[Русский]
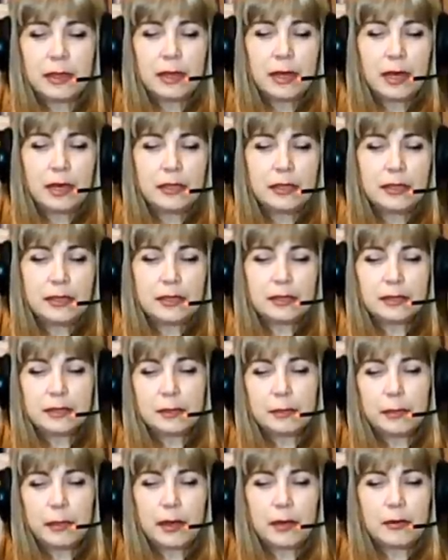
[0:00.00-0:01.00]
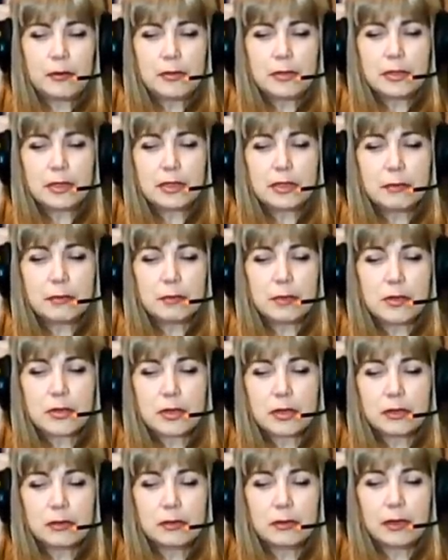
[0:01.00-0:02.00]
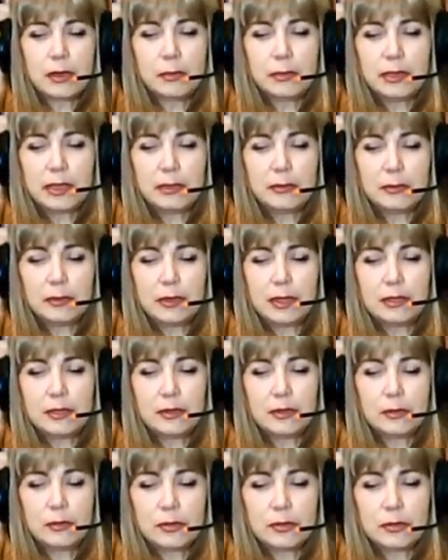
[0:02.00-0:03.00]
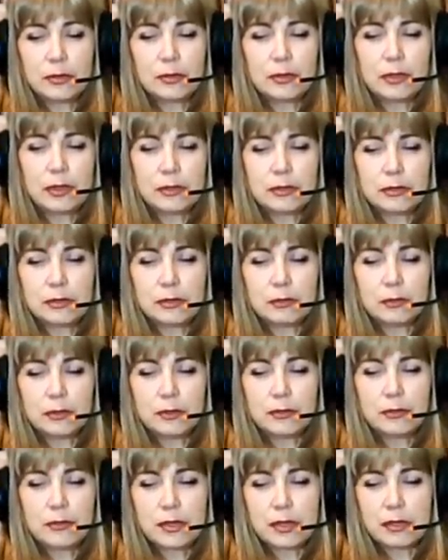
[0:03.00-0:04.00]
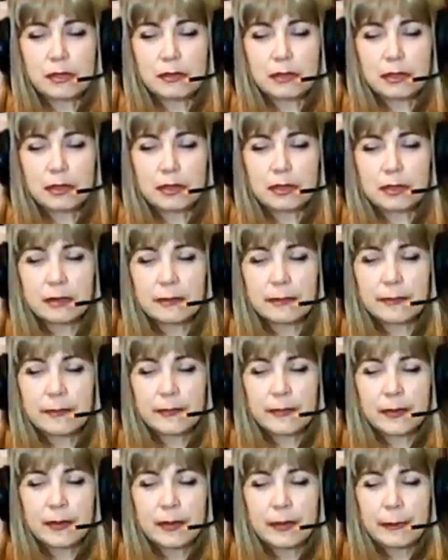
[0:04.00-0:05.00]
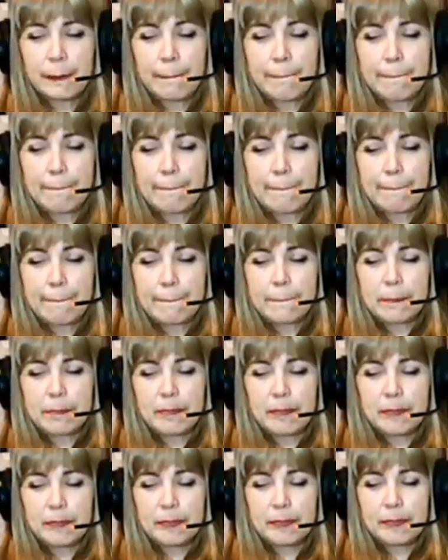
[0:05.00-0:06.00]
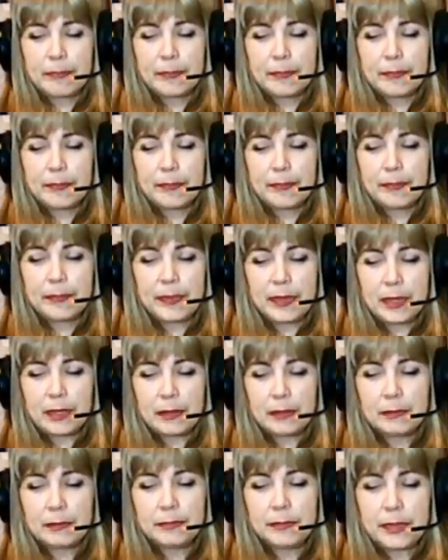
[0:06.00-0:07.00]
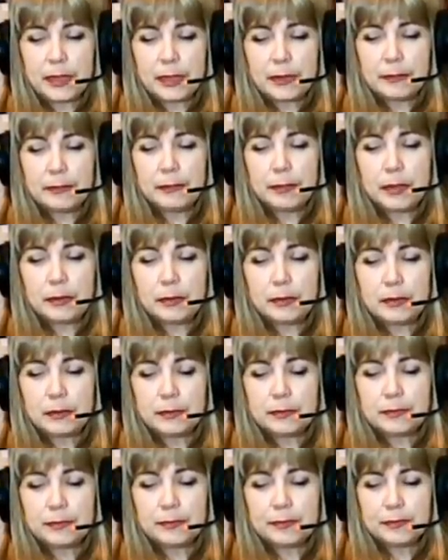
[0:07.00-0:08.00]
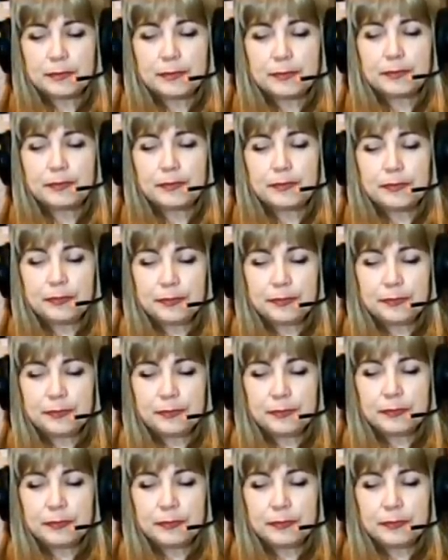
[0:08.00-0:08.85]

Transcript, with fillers: они как-то похожи немножко, но абсолютно не то, что должно быть у человека. Это искажение, берут что-то реальное чуть-чуть да, и да, берут. искажают. Mm.